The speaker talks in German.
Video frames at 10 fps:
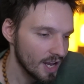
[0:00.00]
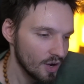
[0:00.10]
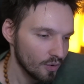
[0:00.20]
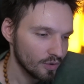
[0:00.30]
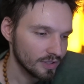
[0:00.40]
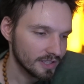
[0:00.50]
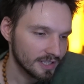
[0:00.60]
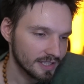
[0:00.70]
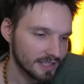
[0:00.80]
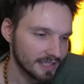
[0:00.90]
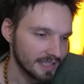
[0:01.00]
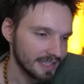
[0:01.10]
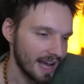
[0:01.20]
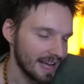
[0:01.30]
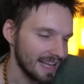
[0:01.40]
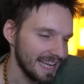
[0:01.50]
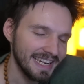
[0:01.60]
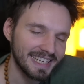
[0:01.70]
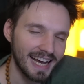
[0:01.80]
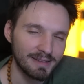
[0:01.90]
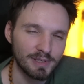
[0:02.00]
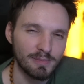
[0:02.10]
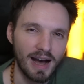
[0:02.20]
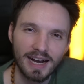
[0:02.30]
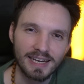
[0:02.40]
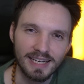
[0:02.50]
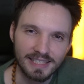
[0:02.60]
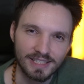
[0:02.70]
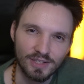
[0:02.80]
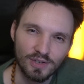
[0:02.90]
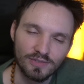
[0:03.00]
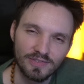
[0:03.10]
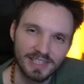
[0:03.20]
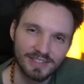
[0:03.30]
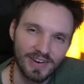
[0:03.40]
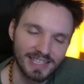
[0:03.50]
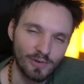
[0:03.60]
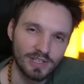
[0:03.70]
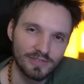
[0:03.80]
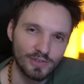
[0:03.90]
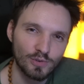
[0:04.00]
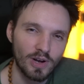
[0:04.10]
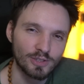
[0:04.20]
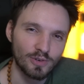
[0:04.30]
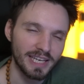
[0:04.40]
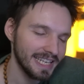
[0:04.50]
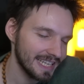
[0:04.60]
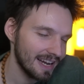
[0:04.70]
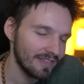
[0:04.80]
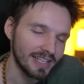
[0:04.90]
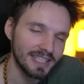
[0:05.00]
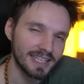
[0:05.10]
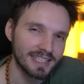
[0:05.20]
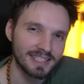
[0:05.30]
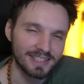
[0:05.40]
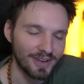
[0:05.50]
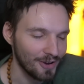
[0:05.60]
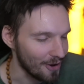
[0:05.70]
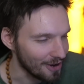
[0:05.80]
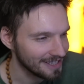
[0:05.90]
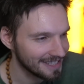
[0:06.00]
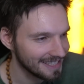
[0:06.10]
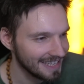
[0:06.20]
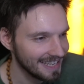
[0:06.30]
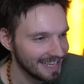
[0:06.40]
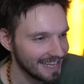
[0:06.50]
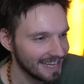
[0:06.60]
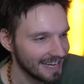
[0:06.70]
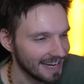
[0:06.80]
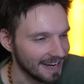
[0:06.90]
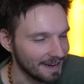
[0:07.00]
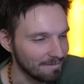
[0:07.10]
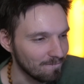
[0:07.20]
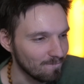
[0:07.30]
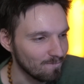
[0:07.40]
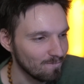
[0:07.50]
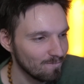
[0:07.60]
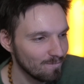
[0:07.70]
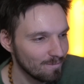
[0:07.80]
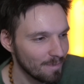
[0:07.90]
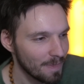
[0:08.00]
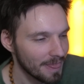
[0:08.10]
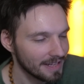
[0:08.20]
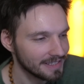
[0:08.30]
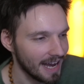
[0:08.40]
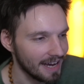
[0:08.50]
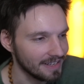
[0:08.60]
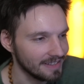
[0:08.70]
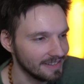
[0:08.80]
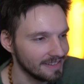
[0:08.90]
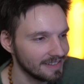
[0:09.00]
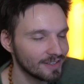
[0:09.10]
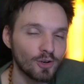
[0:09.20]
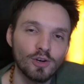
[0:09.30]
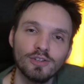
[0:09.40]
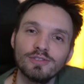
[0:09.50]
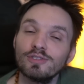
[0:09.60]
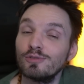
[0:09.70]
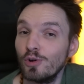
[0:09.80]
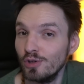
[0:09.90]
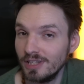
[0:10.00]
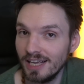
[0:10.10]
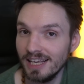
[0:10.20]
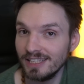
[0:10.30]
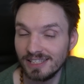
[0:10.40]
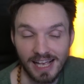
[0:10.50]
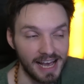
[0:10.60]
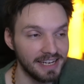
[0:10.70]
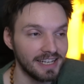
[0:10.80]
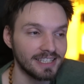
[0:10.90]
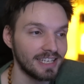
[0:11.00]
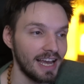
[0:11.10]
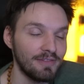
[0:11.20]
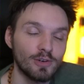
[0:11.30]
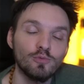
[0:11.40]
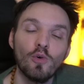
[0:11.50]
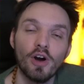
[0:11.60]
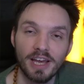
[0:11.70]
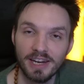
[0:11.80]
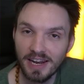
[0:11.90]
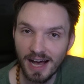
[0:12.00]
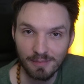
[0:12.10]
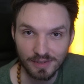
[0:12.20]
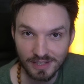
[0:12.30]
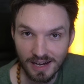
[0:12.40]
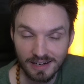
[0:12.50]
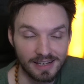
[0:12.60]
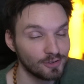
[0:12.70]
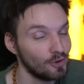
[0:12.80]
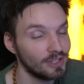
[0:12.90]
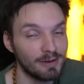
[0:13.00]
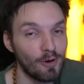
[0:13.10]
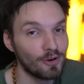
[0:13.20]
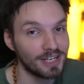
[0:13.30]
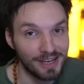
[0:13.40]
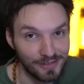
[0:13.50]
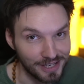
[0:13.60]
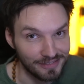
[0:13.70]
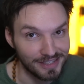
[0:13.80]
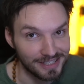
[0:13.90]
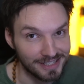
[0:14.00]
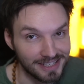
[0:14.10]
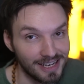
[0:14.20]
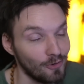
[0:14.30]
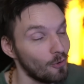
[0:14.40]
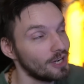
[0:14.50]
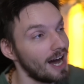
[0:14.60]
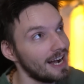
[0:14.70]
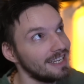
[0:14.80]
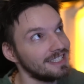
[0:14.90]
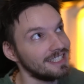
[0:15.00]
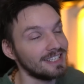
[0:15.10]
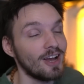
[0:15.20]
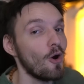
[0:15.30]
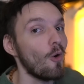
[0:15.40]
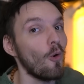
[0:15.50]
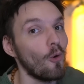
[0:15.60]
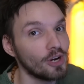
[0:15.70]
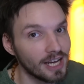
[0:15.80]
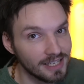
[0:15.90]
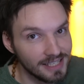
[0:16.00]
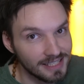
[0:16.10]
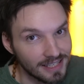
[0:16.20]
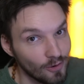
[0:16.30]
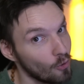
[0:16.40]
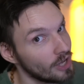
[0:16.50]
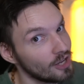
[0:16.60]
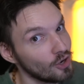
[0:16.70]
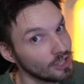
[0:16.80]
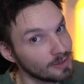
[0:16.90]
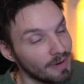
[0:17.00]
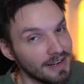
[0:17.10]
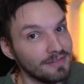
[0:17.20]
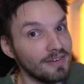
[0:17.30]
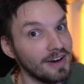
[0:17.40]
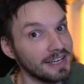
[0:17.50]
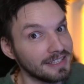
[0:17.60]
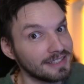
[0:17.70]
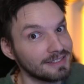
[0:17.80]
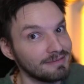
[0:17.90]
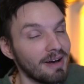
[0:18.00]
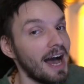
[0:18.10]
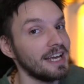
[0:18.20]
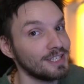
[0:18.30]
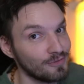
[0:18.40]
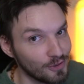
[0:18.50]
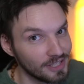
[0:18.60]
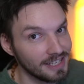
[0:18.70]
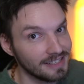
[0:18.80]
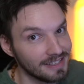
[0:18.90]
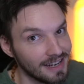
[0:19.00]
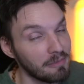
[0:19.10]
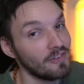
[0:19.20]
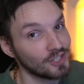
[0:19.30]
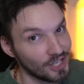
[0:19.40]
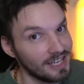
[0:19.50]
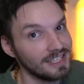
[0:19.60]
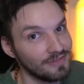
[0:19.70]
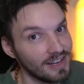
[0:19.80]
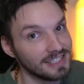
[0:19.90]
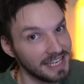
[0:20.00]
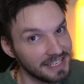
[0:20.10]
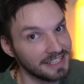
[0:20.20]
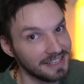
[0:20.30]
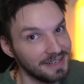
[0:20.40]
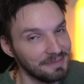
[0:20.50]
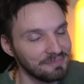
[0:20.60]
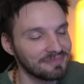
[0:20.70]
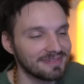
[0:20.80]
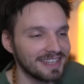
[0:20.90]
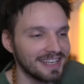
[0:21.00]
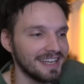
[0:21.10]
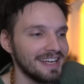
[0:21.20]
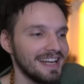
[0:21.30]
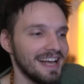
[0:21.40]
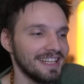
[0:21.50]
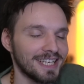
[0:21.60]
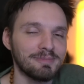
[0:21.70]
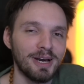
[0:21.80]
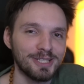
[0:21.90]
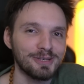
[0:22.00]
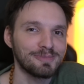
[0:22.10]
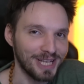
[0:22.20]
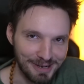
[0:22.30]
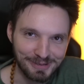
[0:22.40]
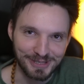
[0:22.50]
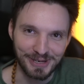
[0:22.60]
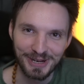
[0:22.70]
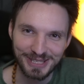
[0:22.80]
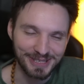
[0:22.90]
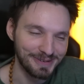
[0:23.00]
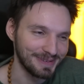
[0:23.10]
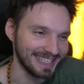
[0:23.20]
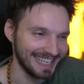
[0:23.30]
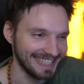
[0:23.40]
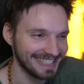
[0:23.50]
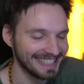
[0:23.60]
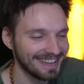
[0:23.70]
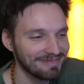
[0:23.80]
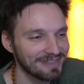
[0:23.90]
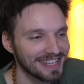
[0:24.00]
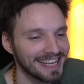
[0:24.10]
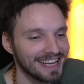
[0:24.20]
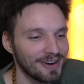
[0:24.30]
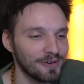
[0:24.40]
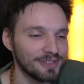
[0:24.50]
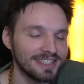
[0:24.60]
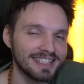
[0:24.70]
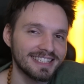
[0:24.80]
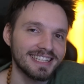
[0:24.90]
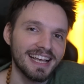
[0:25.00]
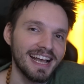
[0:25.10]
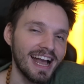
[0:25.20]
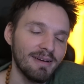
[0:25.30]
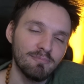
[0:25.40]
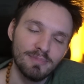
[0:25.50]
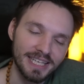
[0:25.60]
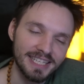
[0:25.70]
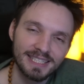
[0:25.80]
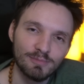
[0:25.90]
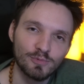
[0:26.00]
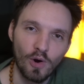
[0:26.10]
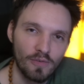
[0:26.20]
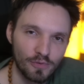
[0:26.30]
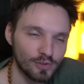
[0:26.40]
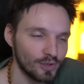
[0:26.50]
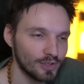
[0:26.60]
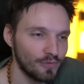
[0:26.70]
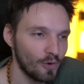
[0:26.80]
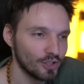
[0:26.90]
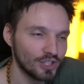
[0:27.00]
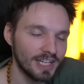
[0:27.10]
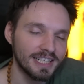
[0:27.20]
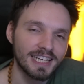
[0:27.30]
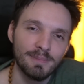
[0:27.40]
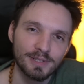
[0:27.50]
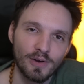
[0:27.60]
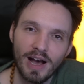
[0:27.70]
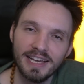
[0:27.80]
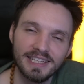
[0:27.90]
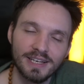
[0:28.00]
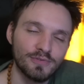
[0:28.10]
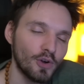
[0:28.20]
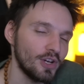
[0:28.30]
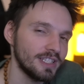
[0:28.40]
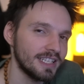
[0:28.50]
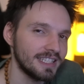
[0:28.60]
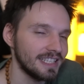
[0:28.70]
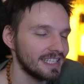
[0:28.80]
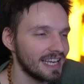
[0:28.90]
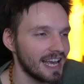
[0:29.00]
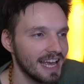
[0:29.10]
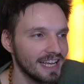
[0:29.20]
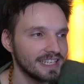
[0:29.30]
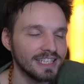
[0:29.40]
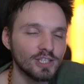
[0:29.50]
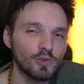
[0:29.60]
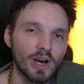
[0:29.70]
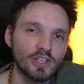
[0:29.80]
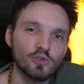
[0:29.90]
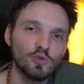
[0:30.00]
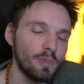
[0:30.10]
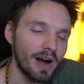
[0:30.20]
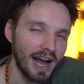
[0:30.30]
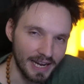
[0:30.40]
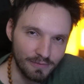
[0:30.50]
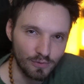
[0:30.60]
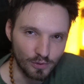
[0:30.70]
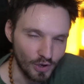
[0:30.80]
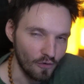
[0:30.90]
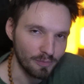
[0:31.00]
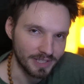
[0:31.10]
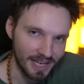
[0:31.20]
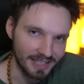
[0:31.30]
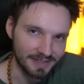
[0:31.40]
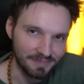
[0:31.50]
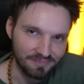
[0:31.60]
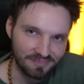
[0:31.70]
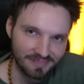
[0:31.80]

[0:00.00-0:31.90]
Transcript: Und Erika hat mich immer angelächelt irgendwie. Ich weiß auch nicht wieso. Also, Erika, wenn ihr das hört, ähm, dann könnte es sein, dass ich einfach nur euren Namen sage. Es könnte aber auch Rewe gewesen sein oder Aldi oder Lidl oder Rossmann, wer weiß. Eins von denen, aber wahrscheinlich war es Erika. Das mache ich zum Selbstschutz übrigens. Und in diesem Dorf könnt ihr euch vorstellen, gab es auch einige Freunde, die nicht so einen super Einfluss auf mich hatten.